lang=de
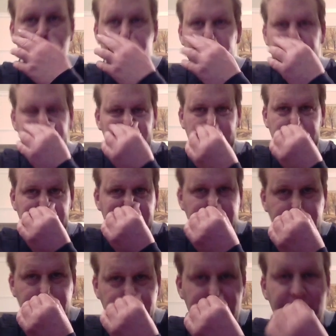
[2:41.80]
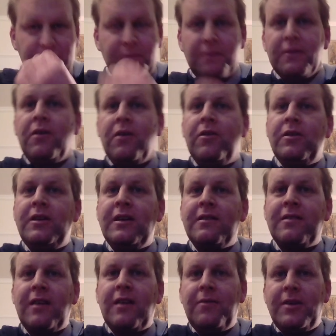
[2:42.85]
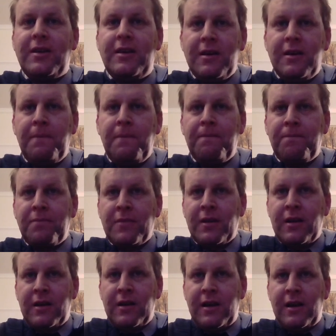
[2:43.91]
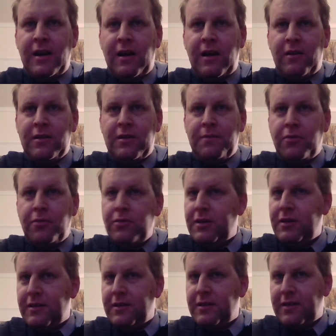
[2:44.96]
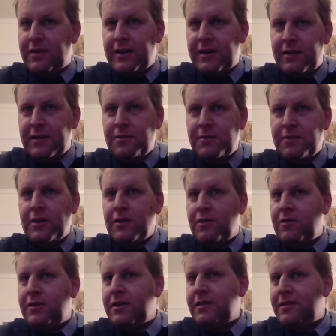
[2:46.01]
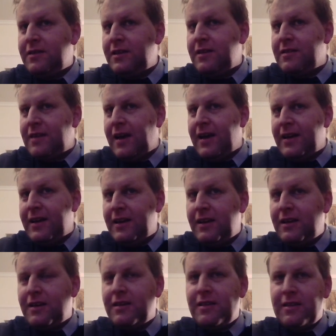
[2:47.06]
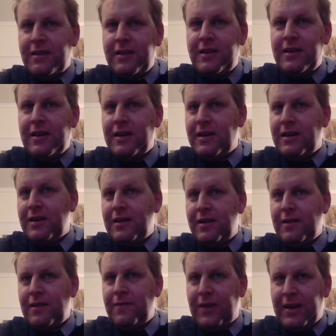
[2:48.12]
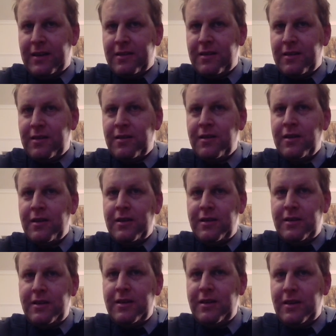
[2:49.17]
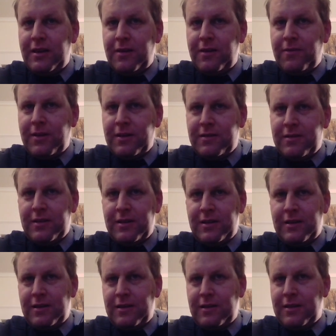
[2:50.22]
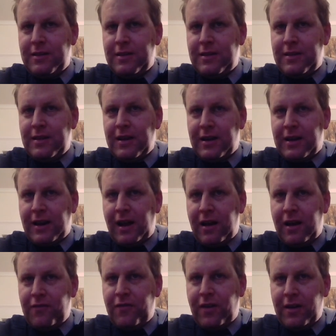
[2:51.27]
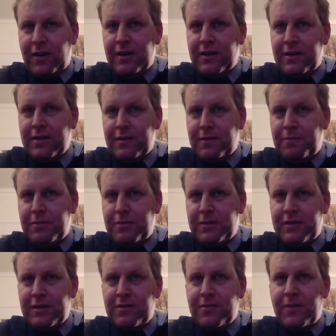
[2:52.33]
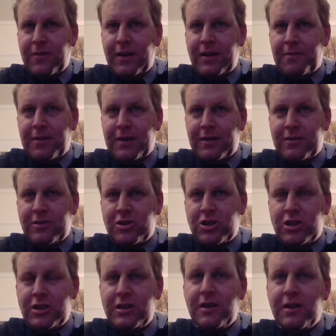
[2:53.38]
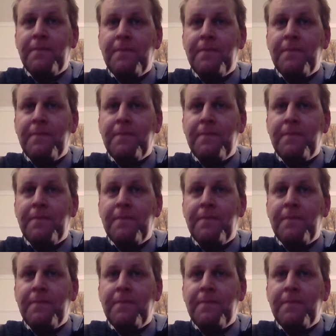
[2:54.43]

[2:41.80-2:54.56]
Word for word: Okay, so. Und jetzt habe ich hier äh, lauter Punkte gezeichnet. Und das sind jetzt eigentlich die äh, Werte, die jeweils äh, der Graph äh, besitzt, wenn er praktisch hier